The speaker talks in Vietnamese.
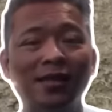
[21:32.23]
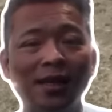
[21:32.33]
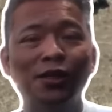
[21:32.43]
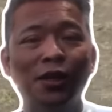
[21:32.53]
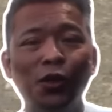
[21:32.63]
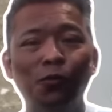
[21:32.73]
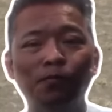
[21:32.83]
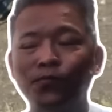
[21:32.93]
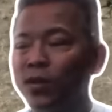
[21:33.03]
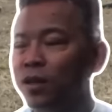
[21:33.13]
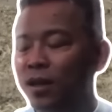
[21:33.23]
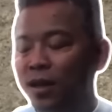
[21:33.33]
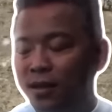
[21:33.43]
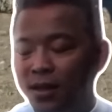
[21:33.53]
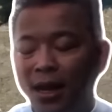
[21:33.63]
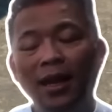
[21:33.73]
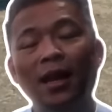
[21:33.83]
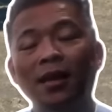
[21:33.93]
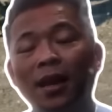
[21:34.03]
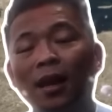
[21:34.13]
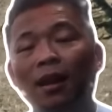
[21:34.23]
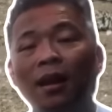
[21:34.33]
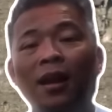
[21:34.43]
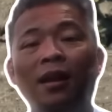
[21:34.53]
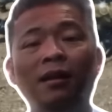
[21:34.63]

sẽ sử dụng thì đây là những cái lời